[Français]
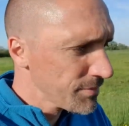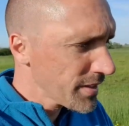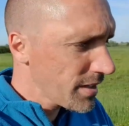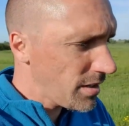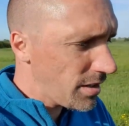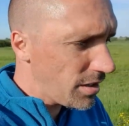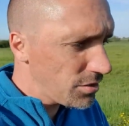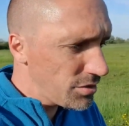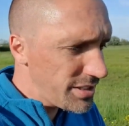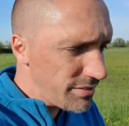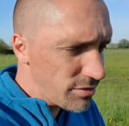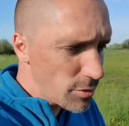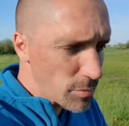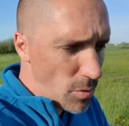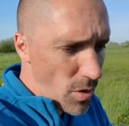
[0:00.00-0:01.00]
de
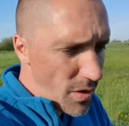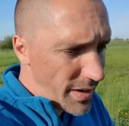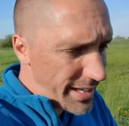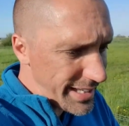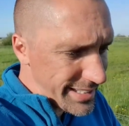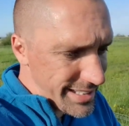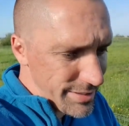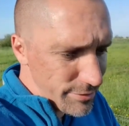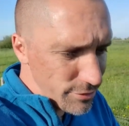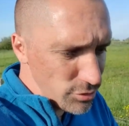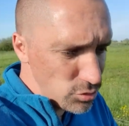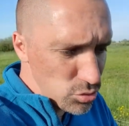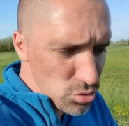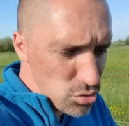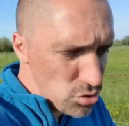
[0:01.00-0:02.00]
développement et qui vont
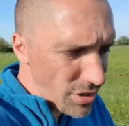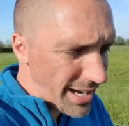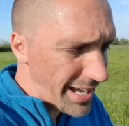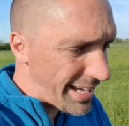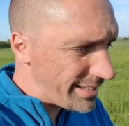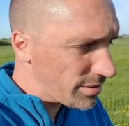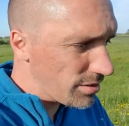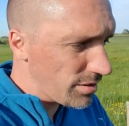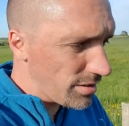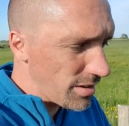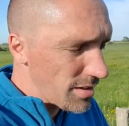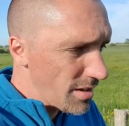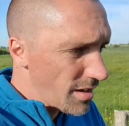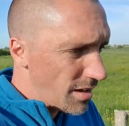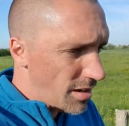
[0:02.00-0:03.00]
toujours être
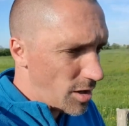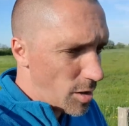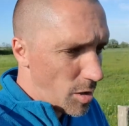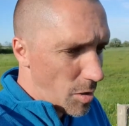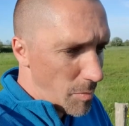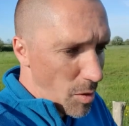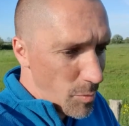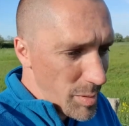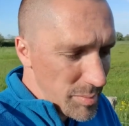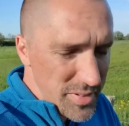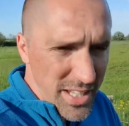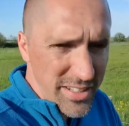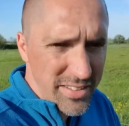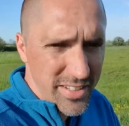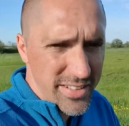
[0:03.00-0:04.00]
bah, au même
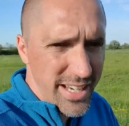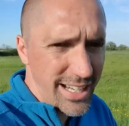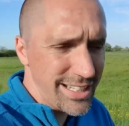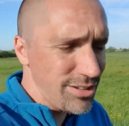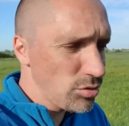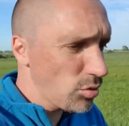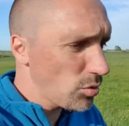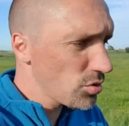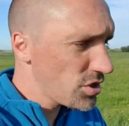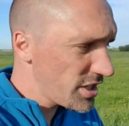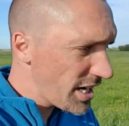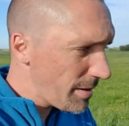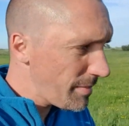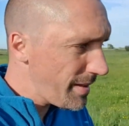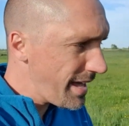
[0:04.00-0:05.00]
stade, c'est-à-dire qu'ils n'auront
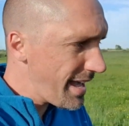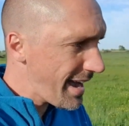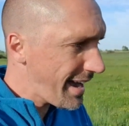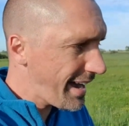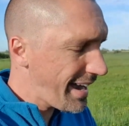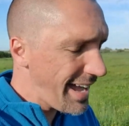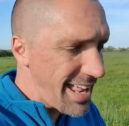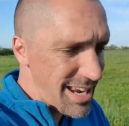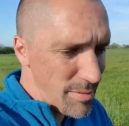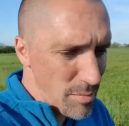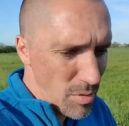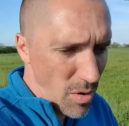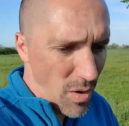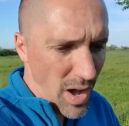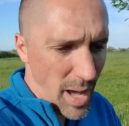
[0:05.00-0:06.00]
jamais
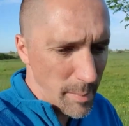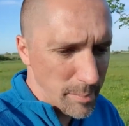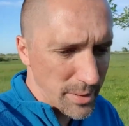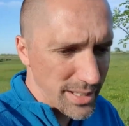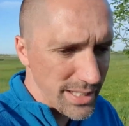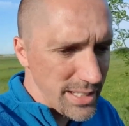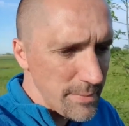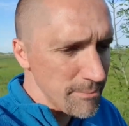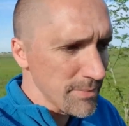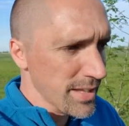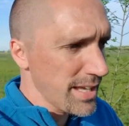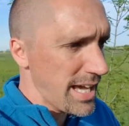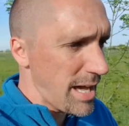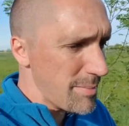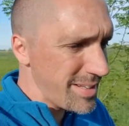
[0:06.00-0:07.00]
réellement appris
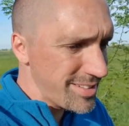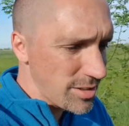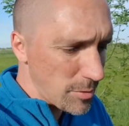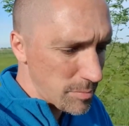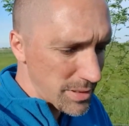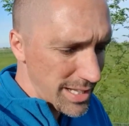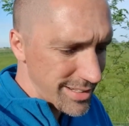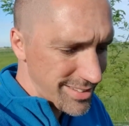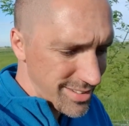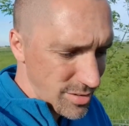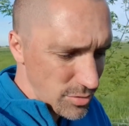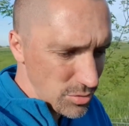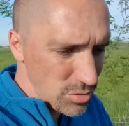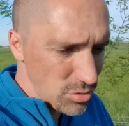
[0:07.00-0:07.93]
à mettre en place une